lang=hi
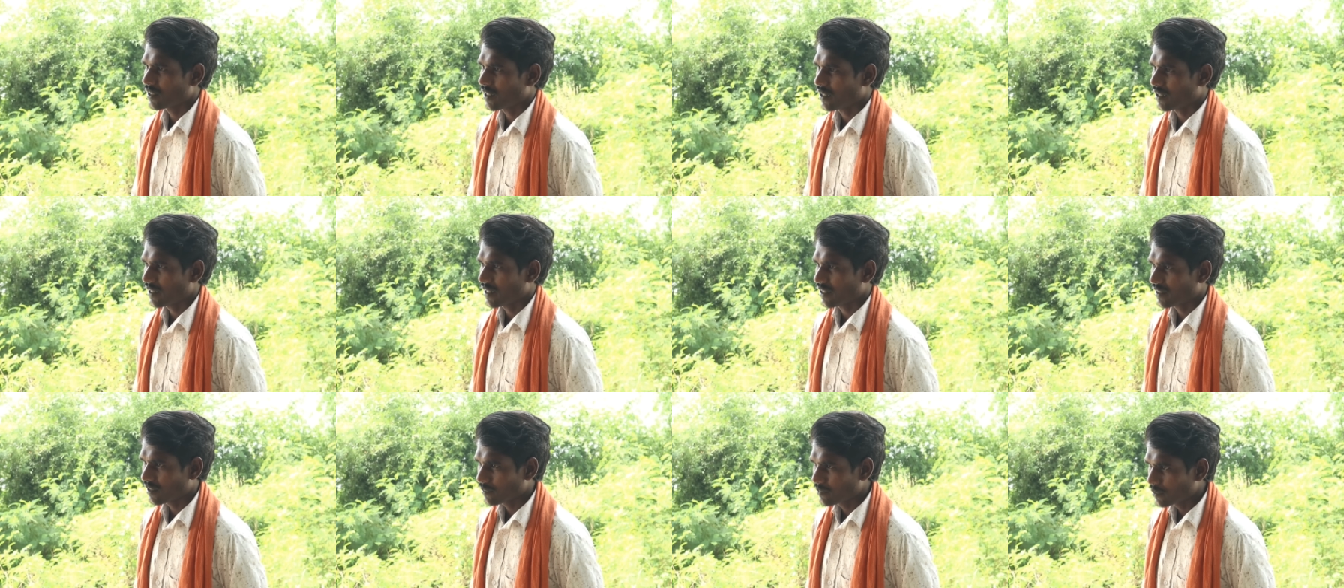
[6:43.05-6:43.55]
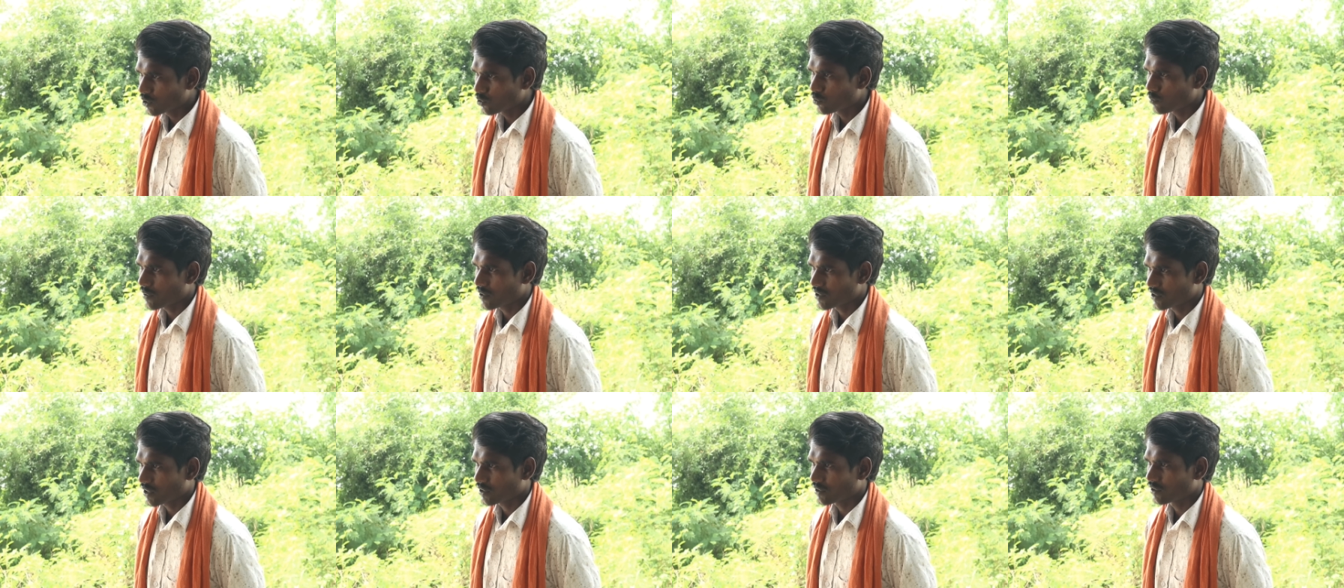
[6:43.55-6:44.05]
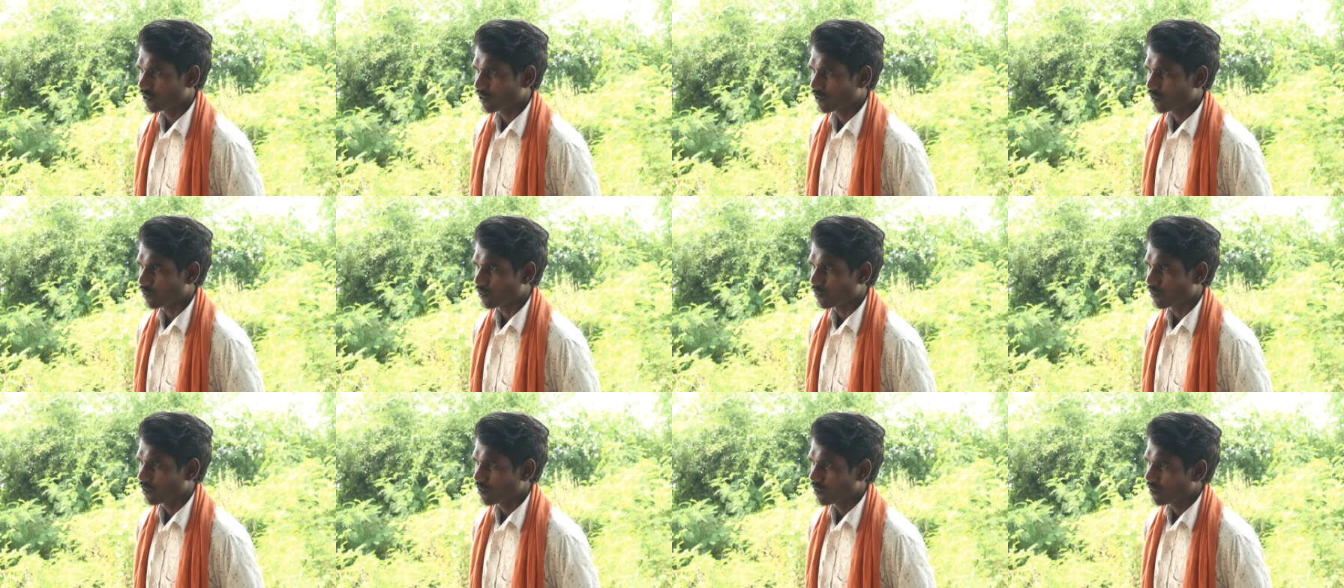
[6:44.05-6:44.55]
घर रहकर भी तो पढ़ सकती
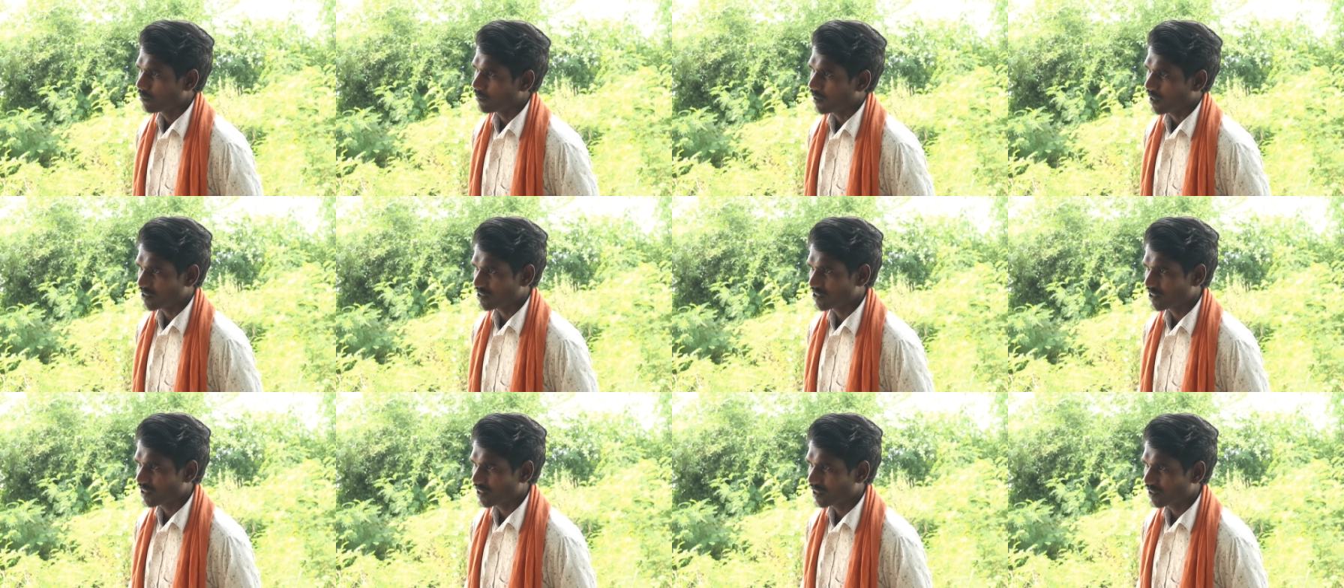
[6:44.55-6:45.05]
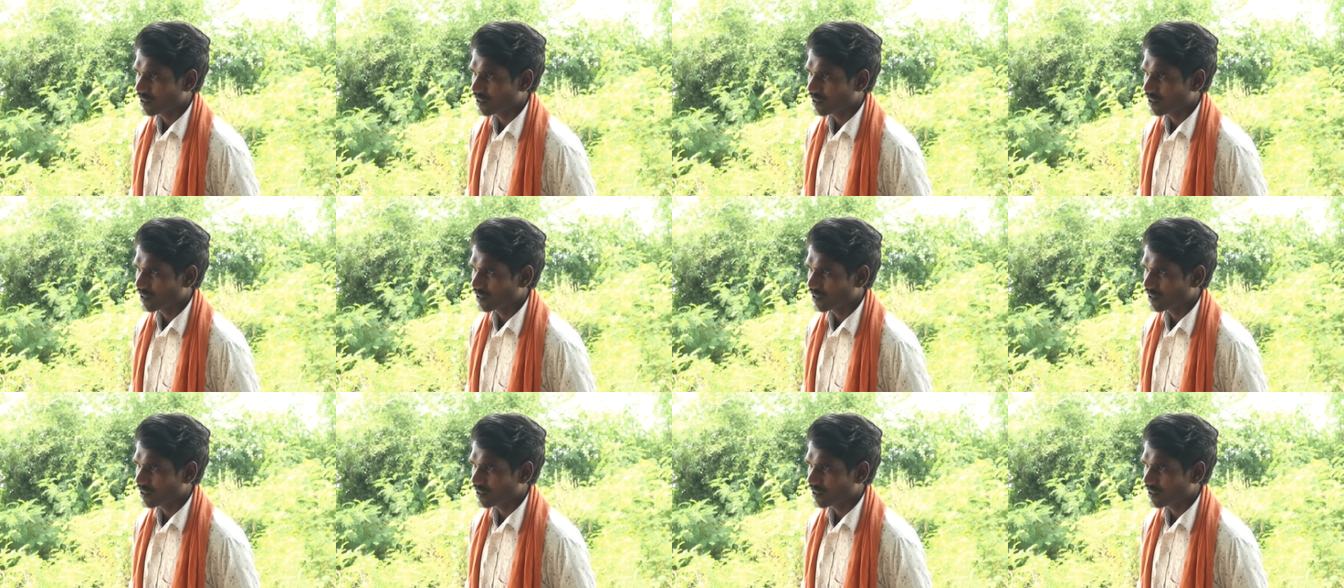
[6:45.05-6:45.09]
हो वहाँ से